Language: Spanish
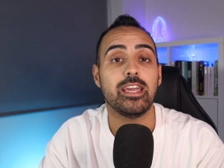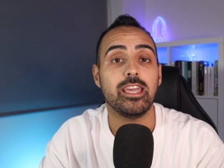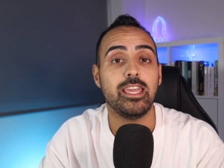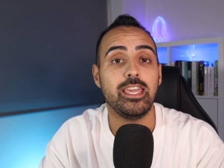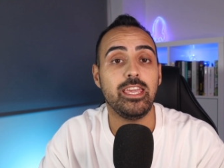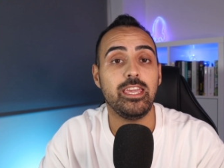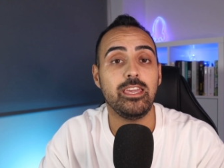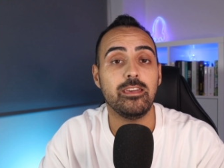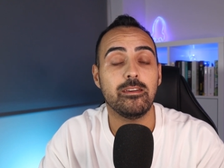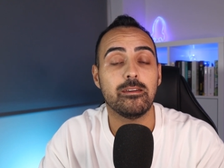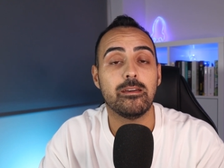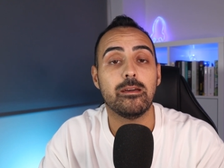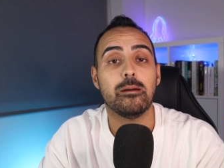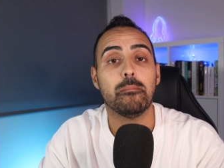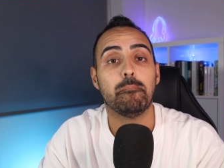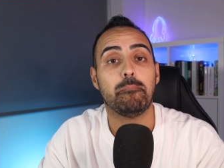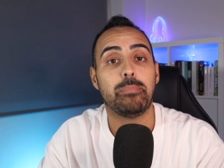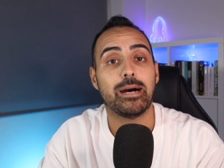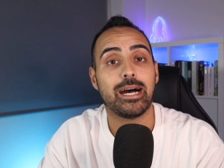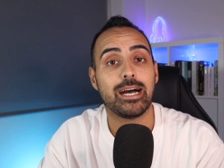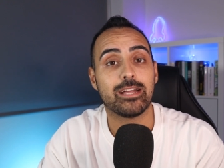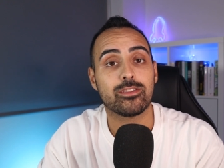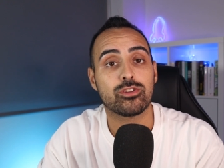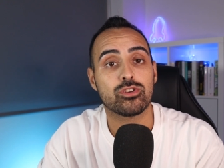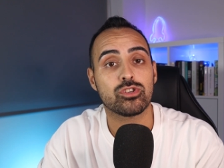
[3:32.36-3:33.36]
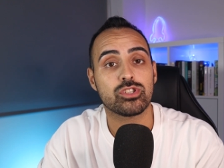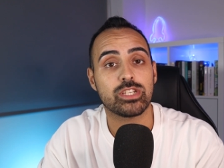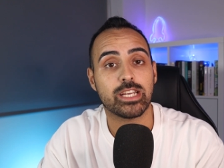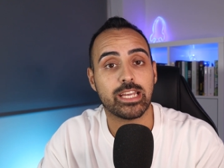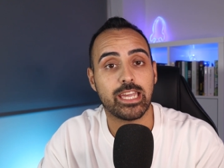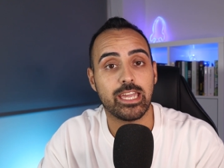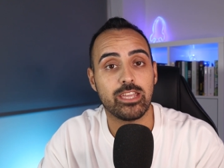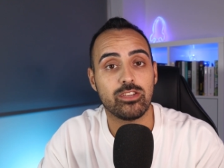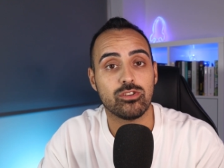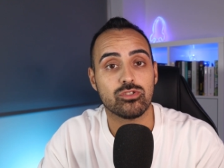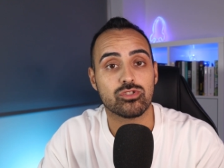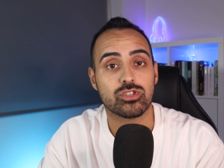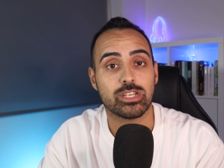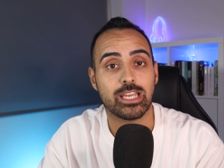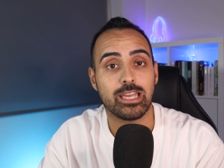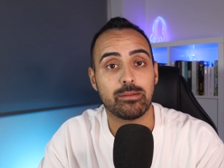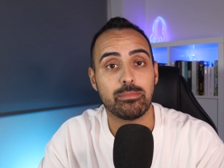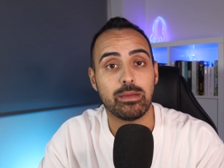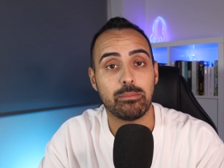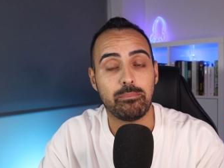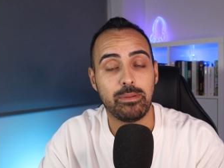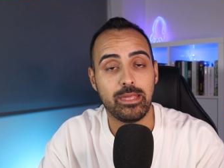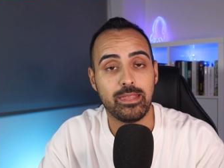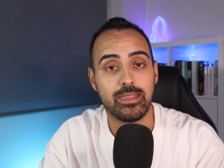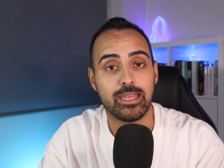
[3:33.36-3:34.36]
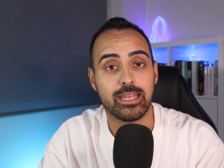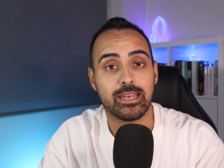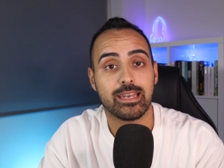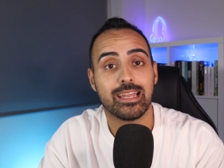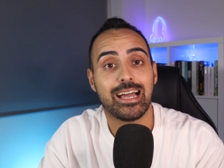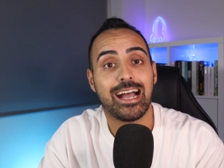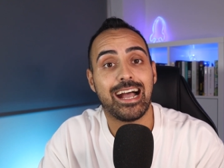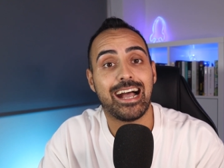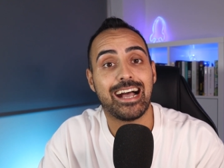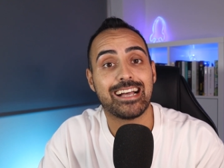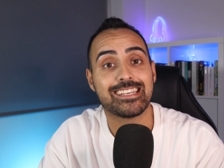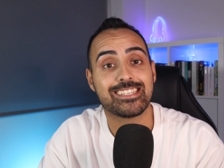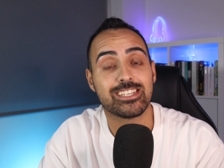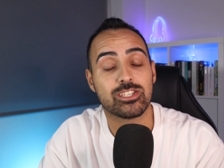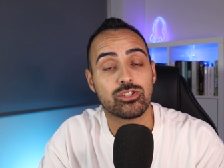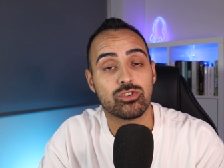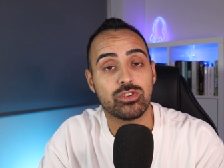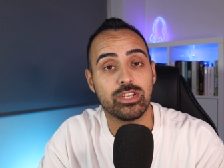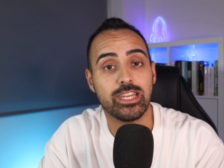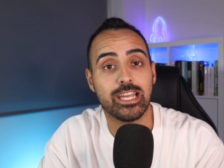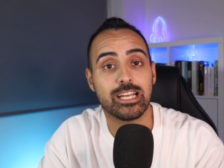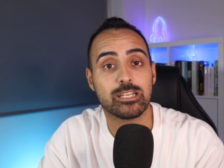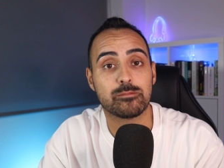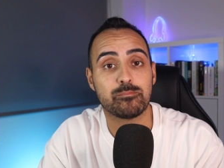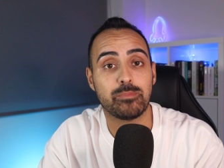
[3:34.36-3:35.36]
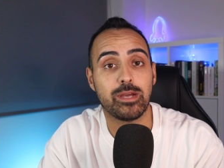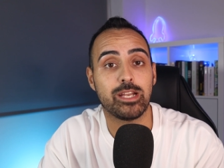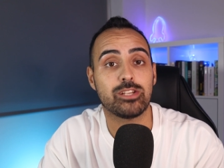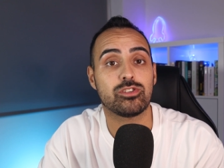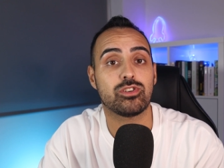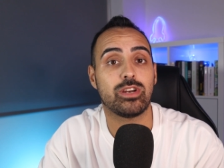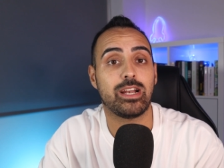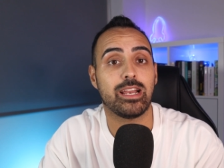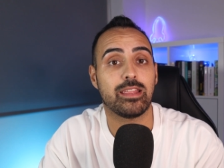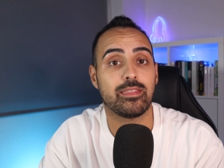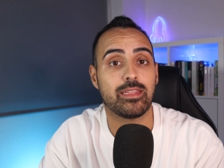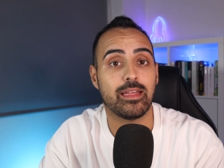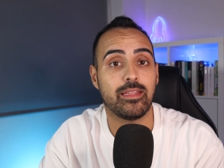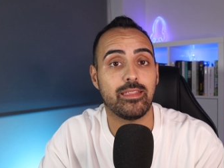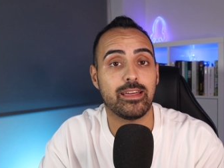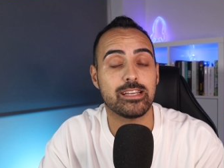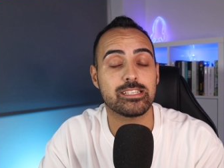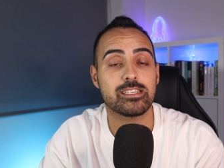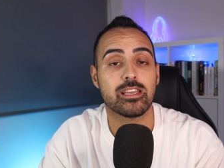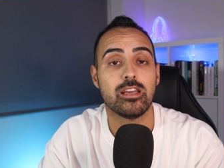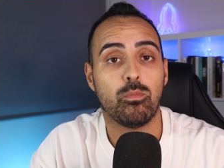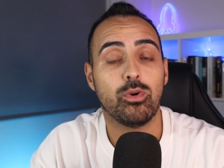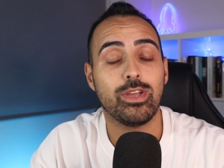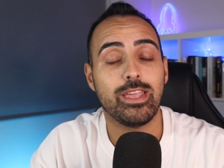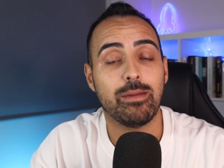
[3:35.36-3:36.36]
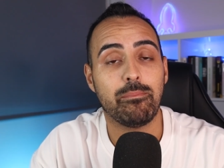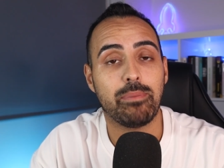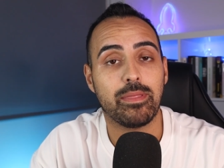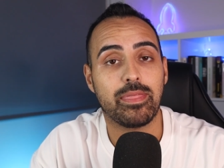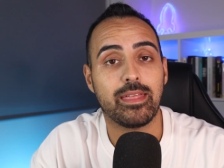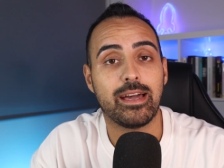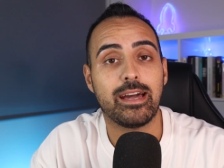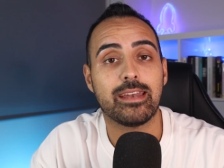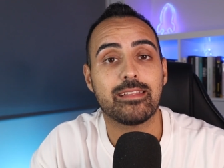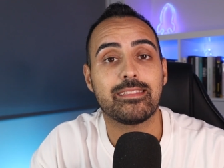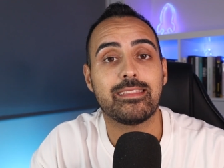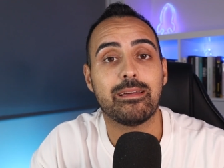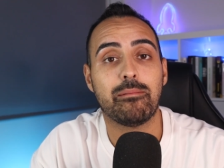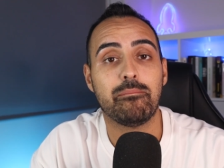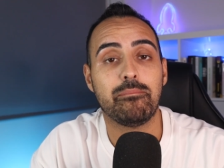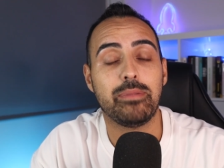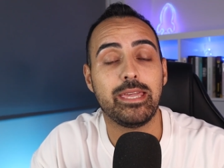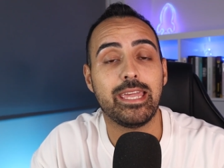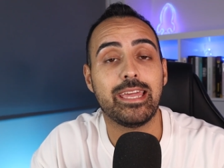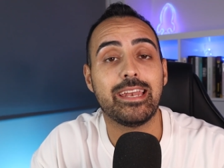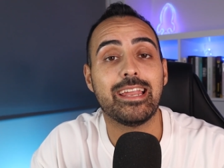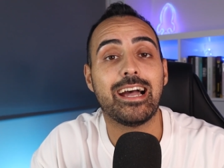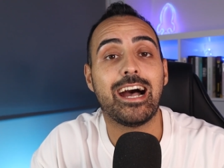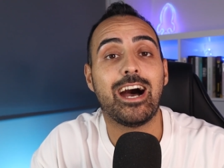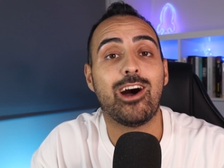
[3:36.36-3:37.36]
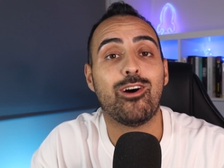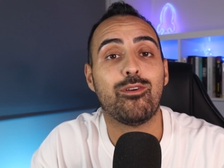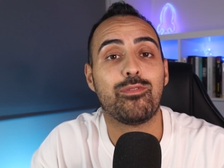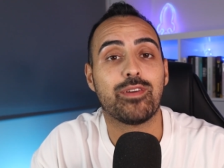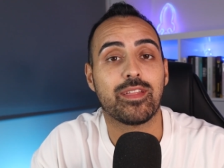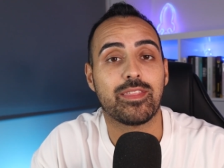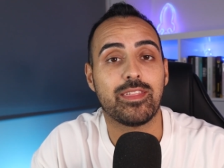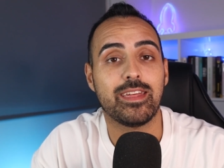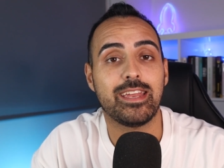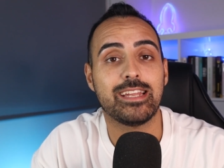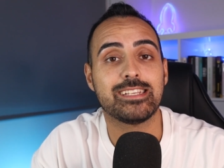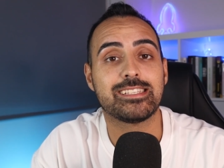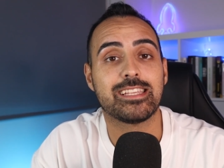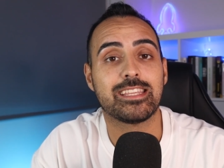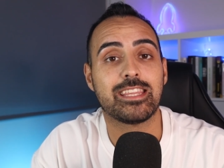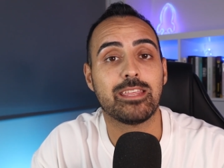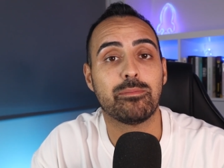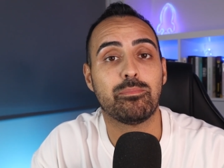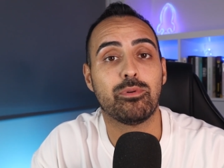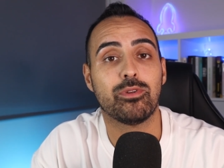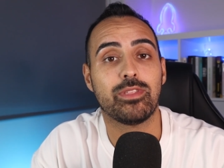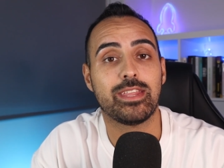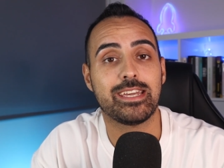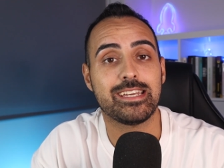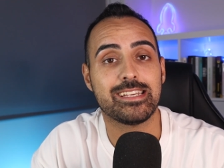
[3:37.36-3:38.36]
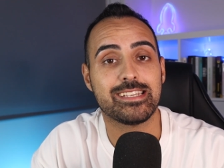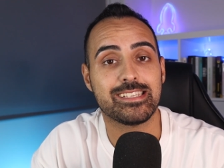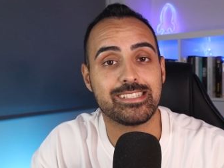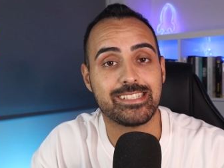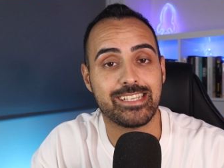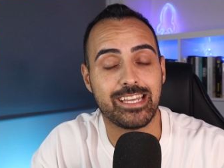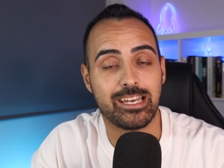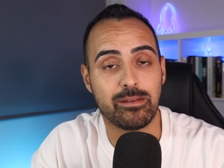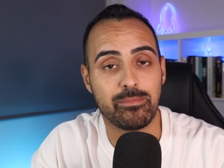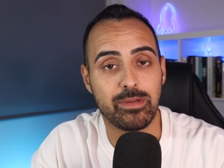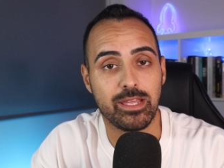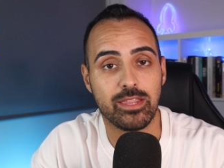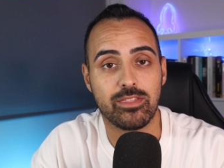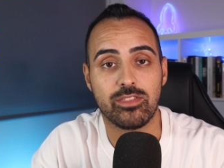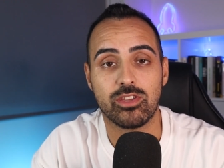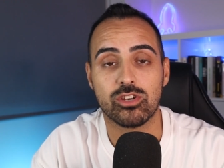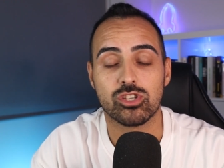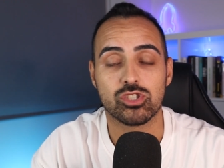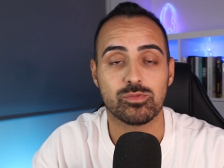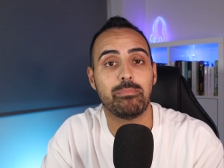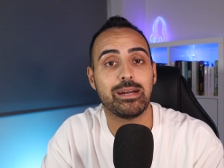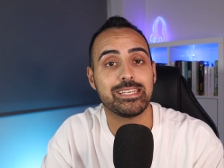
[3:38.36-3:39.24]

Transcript: y para todos aquellos que me piden asesorías personalizadas, voy a empezar también a ofrecer este tipo de servicios.